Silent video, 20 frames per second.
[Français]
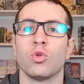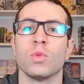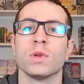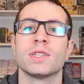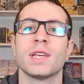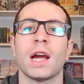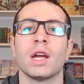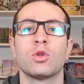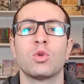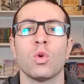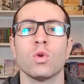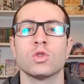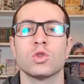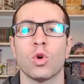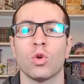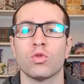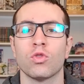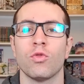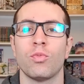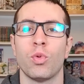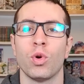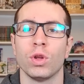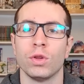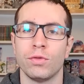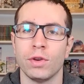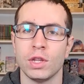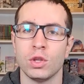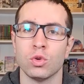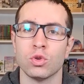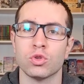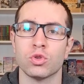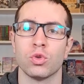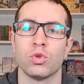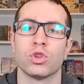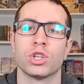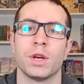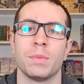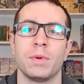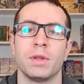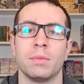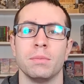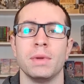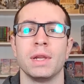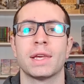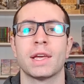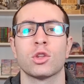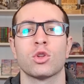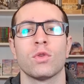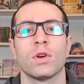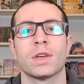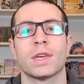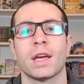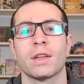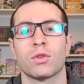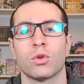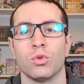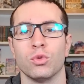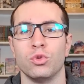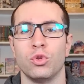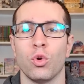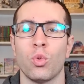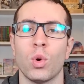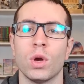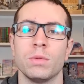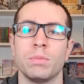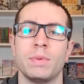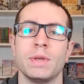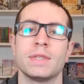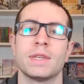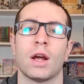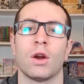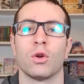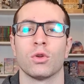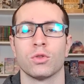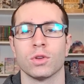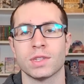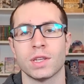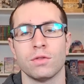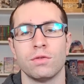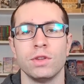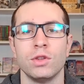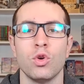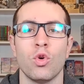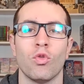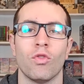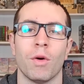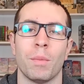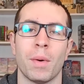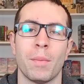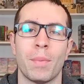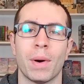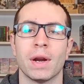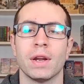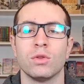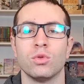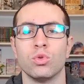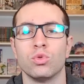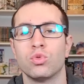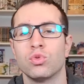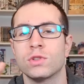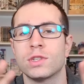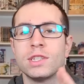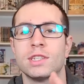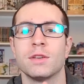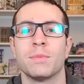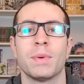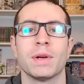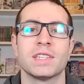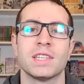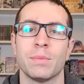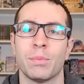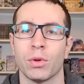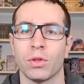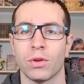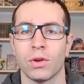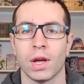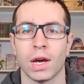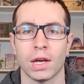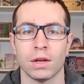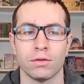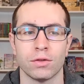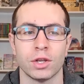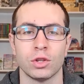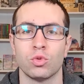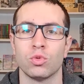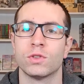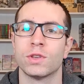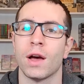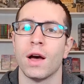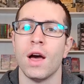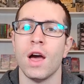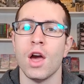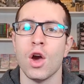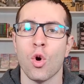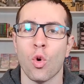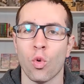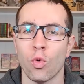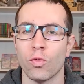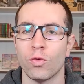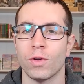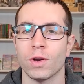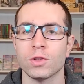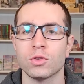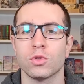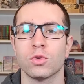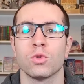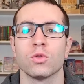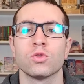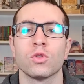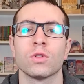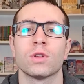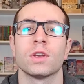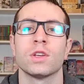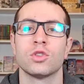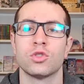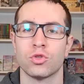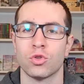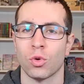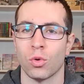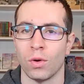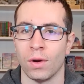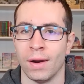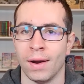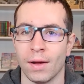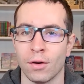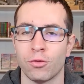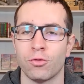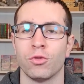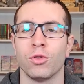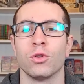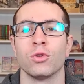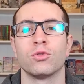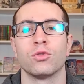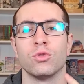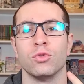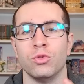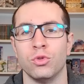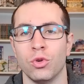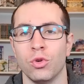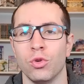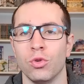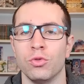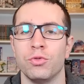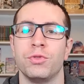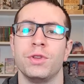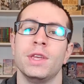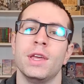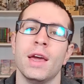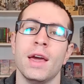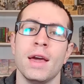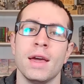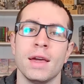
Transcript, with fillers: tout le monde, c'est Arito, on se retrouve pour une vidéo sur le chapitre 1084 de One Piece. Alors dans cette vidéo, on va pas parler de tout ce qui s'est passé pendant la rêverie, tout ça. On va se concentrer sur la flotte de Luffy